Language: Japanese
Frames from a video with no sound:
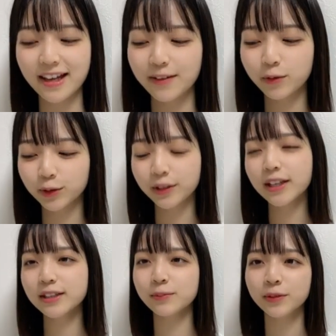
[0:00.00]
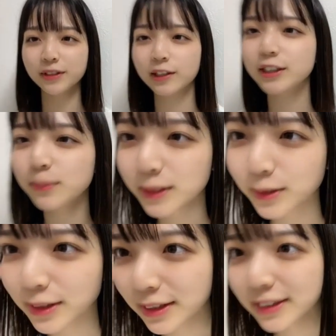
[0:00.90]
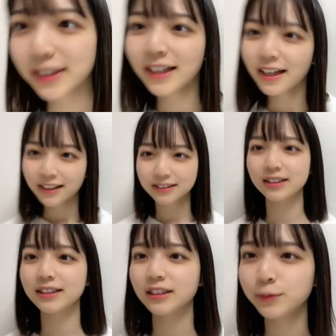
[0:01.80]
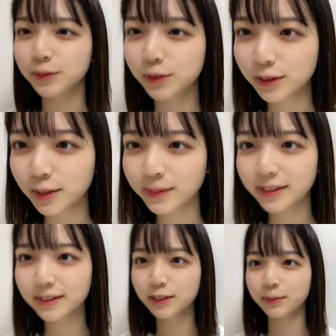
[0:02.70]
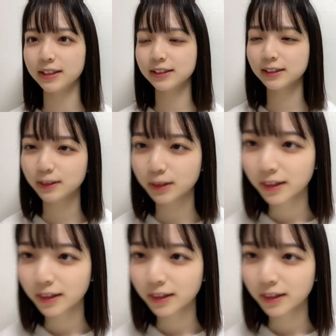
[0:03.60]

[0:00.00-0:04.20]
えー、もうとりあえずもう楽しみにしててくださいさっちはもうとっても楽しみです